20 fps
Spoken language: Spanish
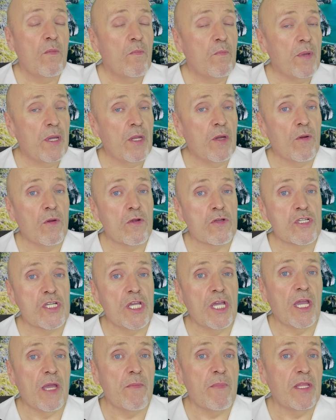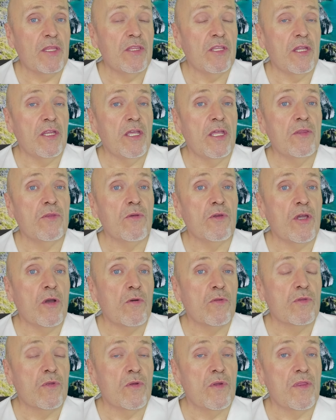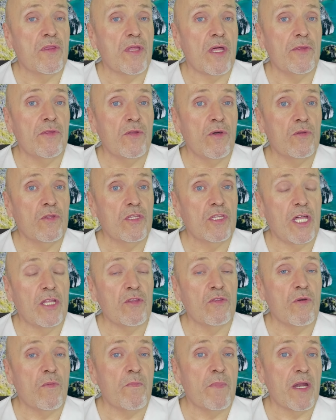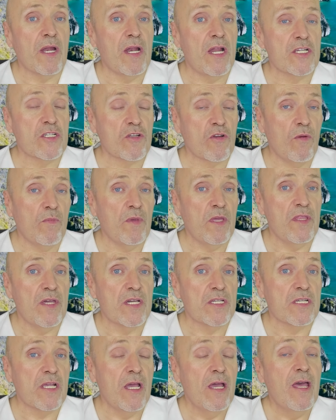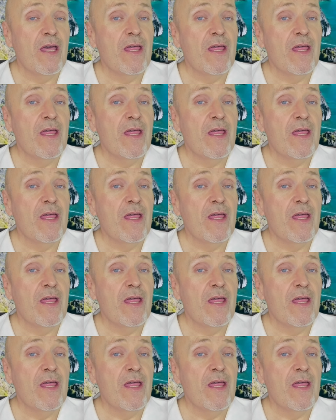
pero lo sigue manteniendo y autorizando tanto para las comidas